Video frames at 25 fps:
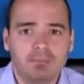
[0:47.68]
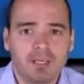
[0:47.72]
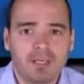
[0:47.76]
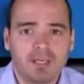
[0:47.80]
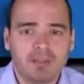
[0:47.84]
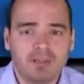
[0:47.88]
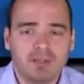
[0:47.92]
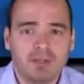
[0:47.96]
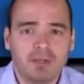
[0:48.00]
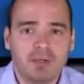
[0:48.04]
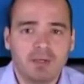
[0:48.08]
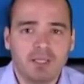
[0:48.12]

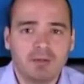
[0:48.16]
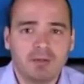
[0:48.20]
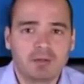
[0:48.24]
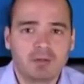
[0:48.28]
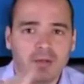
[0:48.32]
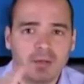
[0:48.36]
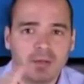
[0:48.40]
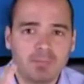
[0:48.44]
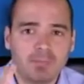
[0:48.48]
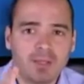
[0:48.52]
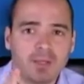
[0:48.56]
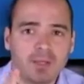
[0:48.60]

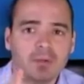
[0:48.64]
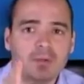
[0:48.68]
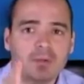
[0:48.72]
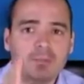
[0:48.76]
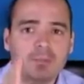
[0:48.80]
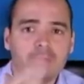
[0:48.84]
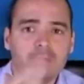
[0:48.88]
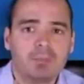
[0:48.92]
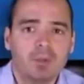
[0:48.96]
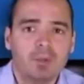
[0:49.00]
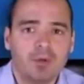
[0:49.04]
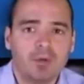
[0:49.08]
presionando al
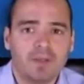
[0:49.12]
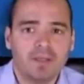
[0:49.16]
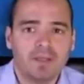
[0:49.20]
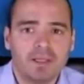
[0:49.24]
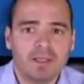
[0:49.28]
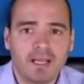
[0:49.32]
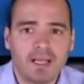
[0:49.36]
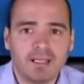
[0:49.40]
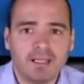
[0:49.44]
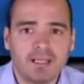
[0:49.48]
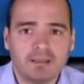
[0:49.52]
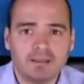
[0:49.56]
peón por
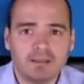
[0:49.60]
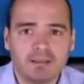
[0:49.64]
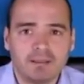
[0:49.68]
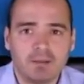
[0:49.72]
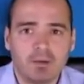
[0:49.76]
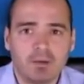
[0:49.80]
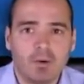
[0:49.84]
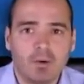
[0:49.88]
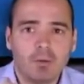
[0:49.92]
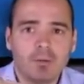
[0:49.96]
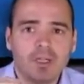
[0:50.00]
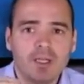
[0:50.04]
detrás,
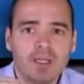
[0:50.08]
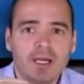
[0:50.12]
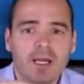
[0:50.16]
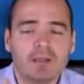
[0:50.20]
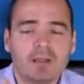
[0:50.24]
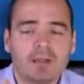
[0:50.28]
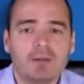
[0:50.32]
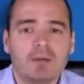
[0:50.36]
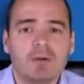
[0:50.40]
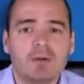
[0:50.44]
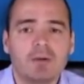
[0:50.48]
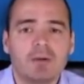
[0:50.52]

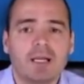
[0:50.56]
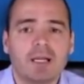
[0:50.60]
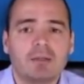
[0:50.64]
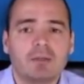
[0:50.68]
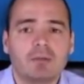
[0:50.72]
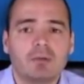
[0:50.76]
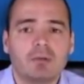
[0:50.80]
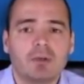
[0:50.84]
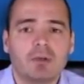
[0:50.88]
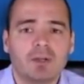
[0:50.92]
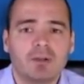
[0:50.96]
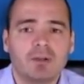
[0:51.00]
obligando a
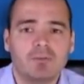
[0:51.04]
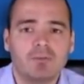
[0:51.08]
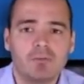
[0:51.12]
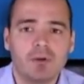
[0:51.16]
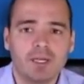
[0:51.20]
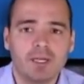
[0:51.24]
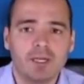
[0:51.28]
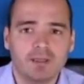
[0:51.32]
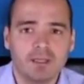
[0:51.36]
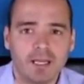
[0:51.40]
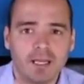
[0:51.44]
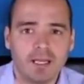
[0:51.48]
la torre
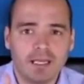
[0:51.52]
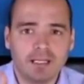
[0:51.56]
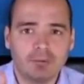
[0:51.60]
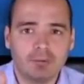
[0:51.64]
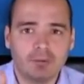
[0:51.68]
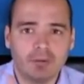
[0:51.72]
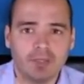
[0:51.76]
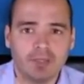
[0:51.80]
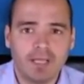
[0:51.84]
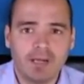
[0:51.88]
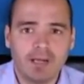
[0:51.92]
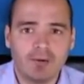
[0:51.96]
fuerte, a la
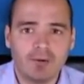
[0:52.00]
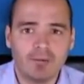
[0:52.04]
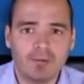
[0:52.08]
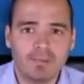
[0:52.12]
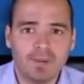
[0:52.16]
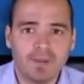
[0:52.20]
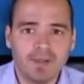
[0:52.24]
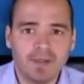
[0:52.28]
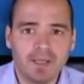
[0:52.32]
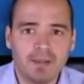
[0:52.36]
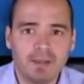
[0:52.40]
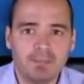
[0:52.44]
torre que
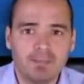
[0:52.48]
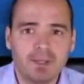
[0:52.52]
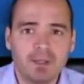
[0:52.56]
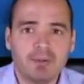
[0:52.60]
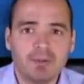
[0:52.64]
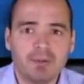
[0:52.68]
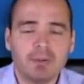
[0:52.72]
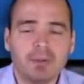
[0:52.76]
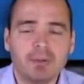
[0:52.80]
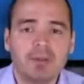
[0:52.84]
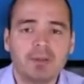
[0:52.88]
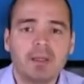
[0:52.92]
acompaña al
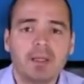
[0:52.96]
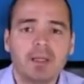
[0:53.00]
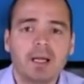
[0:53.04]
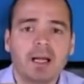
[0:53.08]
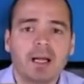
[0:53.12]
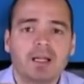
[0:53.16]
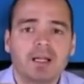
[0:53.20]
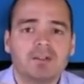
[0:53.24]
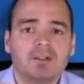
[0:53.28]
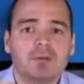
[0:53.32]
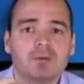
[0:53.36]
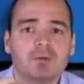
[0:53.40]
peón,
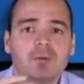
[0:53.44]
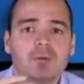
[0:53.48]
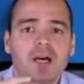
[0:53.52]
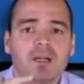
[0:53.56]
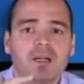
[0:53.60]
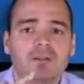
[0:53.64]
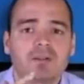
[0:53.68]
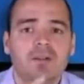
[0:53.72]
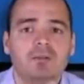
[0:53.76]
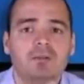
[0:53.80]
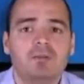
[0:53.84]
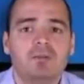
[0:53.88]
a
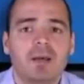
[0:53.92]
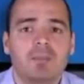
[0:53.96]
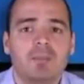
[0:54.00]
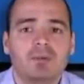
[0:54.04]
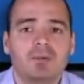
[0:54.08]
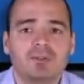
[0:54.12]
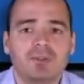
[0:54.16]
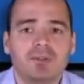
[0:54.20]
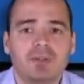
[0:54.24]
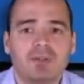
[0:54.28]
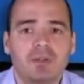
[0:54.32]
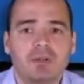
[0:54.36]
situarse en una
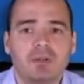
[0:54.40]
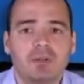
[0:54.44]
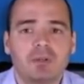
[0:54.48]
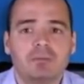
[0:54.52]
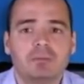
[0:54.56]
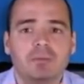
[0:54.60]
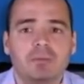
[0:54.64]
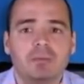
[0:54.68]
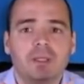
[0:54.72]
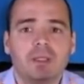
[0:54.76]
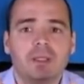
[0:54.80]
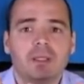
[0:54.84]

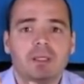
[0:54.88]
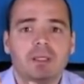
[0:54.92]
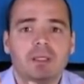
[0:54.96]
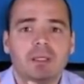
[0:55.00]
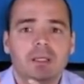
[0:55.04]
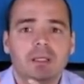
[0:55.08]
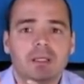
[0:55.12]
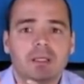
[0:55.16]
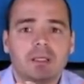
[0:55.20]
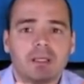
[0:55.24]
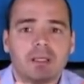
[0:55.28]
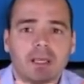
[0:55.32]
posición
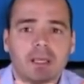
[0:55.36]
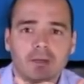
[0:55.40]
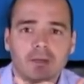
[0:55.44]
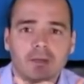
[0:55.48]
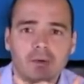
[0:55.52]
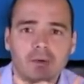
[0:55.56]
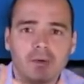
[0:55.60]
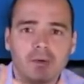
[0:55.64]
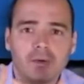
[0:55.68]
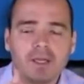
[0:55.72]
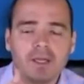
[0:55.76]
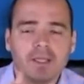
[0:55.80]
que
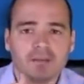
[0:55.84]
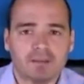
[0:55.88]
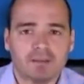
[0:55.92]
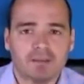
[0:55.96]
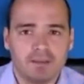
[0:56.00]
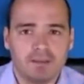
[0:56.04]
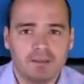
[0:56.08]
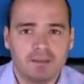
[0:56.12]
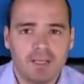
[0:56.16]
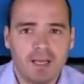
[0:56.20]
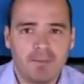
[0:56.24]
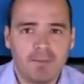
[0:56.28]
no
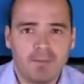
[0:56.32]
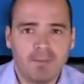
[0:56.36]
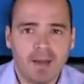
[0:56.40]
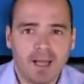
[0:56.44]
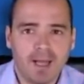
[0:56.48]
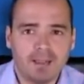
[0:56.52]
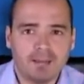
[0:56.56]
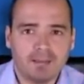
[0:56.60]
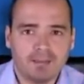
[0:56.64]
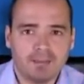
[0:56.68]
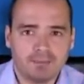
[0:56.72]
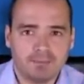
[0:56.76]
es la
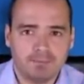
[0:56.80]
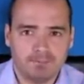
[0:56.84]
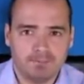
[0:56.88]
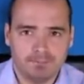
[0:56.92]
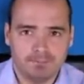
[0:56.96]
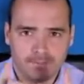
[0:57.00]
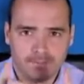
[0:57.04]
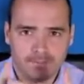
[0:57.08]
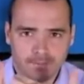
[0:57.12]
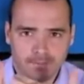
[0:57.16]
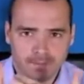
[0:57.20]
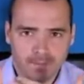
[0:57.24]
más
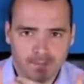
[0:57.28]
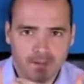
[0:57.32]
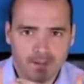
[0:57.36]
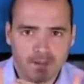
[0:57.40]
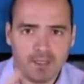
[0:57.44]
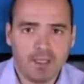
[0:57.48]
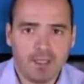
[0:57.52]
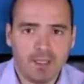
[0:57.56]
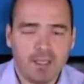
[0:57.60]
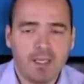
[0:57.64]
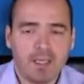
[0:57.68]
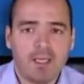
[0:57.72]

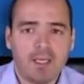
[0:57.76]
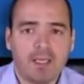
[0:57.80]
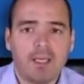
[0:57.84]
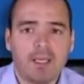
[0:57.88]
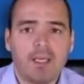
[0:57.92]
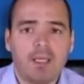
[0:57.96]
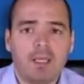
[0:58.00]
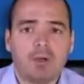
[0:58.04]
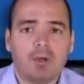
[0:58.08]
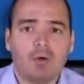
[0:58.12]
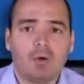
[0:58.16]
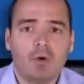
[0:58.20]

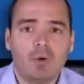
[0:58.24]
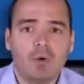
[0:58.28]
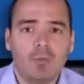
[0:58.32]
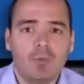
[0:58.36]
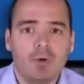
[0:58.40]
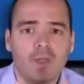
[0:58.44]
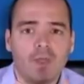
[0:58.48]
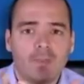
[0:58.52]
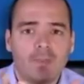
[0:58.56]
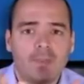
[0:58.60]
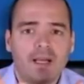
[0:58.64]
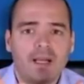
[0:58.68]
eh,
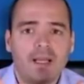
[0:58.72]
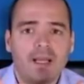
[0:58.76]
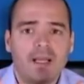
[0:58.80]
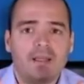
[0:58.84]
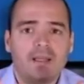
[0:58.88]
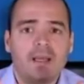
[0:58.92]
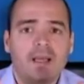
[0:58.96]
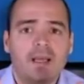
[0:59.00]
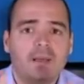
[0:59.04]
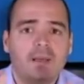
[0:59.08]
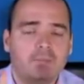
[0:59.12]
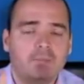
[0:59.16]
cómoda para
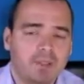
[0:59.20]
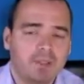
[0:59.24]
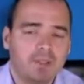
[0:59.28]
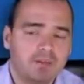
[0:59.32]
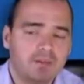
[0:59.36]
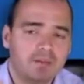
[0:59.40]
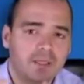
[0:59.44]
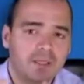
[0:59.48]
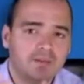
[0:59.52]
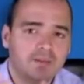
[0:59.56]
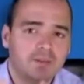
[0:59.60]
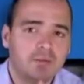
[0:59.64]
ella.
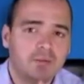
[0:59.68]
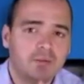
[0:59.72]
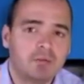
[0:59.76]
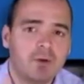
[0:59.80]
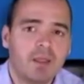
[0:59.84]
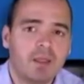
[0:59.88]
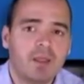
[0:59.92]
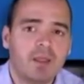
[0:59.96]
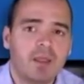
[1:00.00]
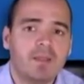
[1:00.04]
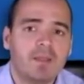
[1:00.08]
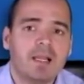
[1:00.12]
Está
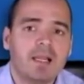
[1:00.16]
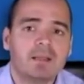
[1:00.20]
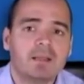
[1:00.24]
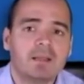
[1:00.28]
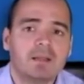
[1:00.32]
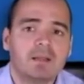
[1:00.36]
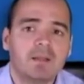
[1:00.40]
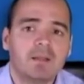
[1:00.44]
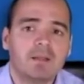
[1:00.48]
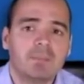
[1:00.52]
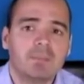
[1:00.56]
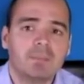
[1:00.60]
situada
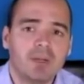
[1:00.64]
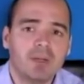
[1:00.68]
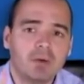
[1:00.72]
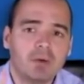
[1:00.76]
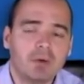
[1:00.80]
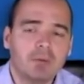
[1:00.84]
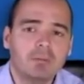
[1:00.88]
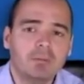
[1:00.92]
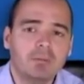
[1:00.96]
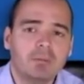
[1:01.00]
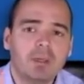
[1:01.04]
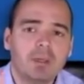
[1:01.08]
delante del
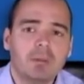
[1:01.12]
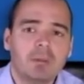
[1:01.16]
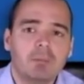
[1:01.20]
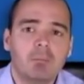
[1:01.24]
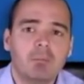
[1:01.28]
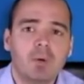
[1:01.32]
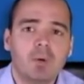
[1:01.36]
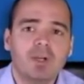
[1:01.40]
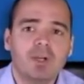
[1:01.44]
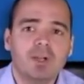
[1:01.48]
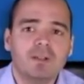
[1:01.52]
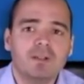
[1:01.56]
peón,
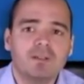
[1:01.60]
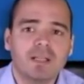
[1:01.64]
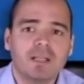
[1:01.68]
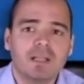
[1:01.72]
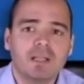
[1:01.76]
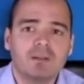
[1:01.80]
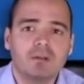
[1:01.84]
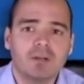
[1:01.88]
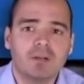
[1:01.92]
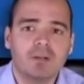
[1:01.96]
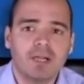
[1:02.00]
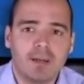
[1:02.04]

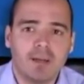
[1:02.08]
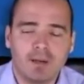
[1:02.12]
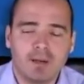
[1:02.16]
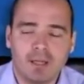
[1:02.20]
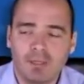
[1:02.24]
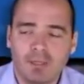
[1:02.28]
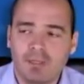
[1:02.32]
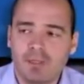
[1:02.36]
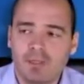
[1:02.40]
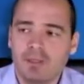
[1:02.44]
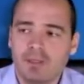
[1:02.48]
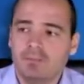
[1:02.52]
molestando el
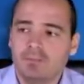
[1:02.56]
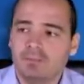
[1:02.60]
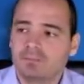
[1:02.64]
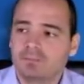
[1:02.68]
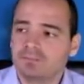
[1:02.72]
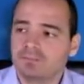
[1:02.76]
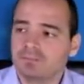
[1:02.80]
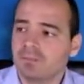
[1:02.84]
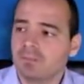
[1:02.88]
avance.